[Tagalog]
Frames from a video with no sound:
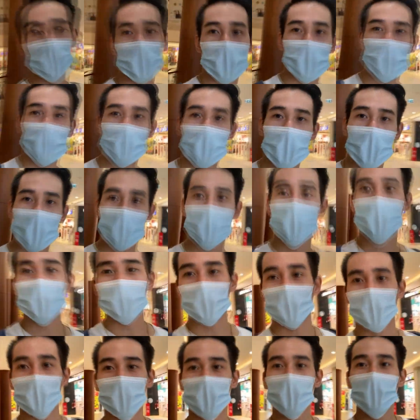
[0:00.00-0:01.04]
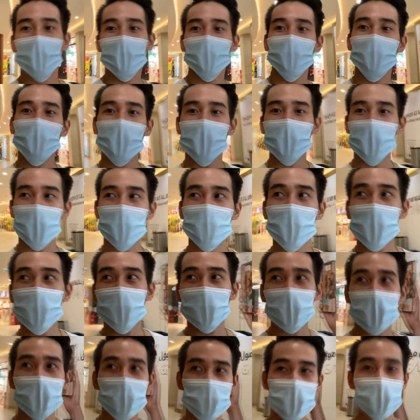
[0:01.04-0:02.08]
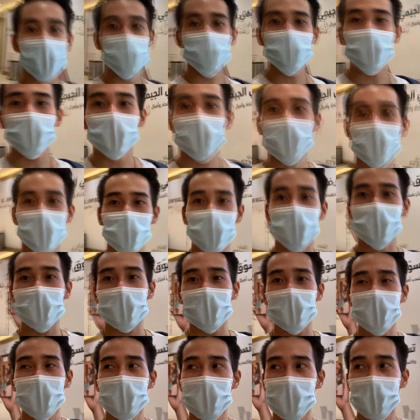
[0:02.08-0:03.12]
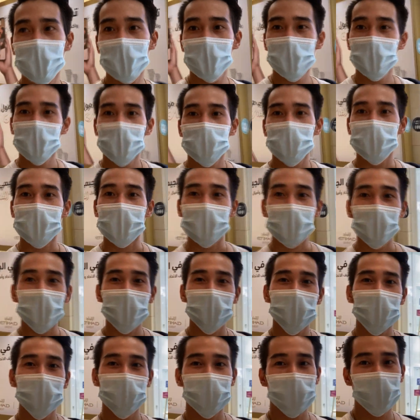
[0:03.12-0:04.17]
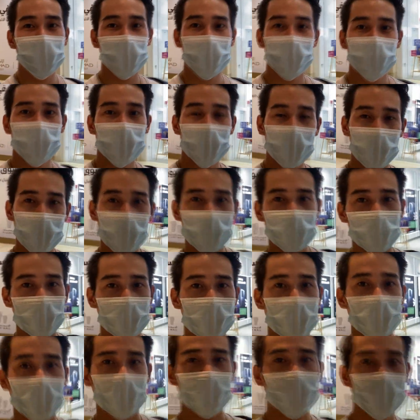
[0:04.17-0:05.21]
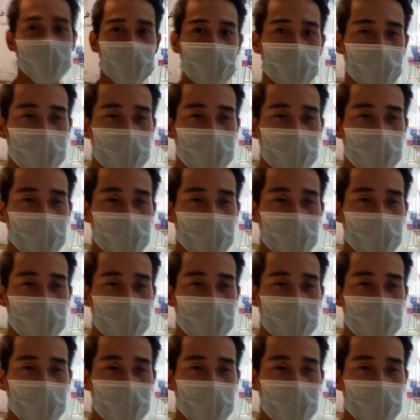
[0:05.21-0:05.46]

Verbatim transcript: in iStore. So ngayon pupunta kami ng Papa Roti para mag-coffee at